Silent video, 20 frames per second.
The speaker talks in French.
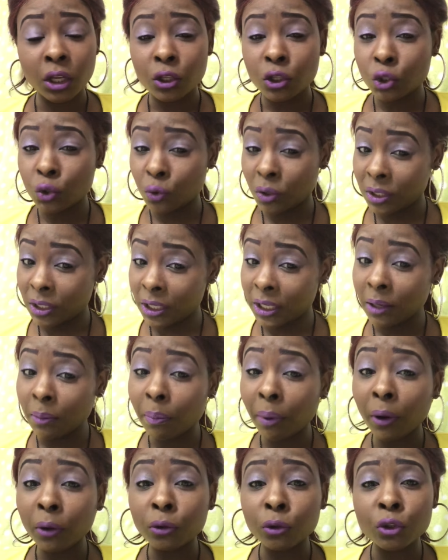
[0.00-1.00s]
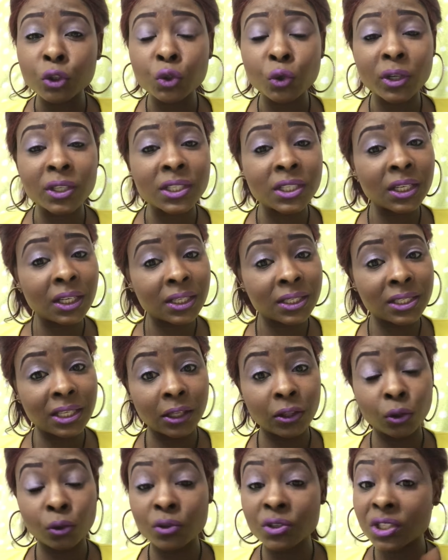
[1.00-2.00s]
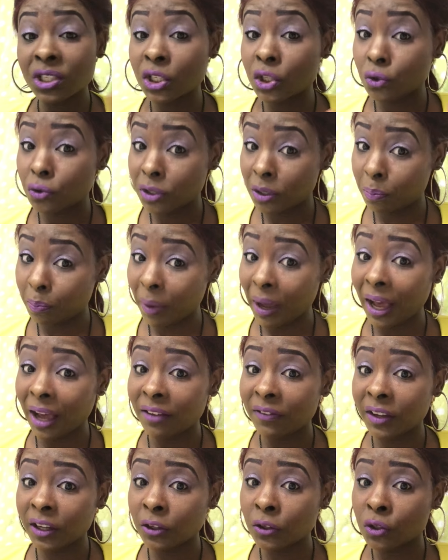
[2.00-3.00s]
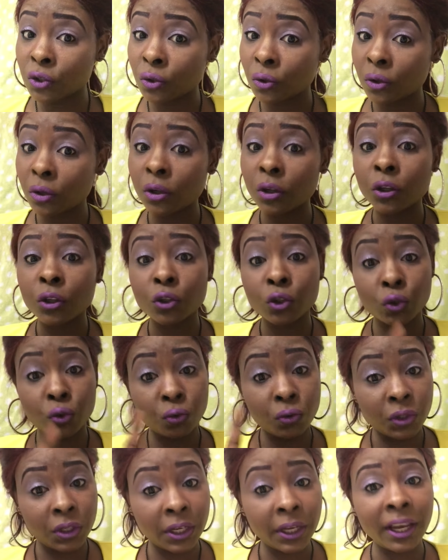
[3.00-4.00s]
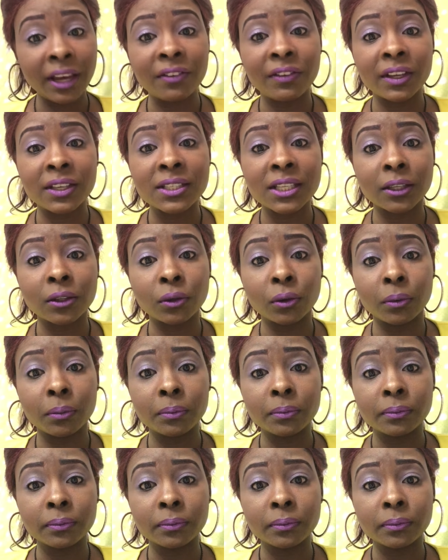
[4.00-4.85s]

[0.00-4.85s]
Tu es libre de choisir Satan. Si tu n'es pas avec Dieu, tu y es avec Satan.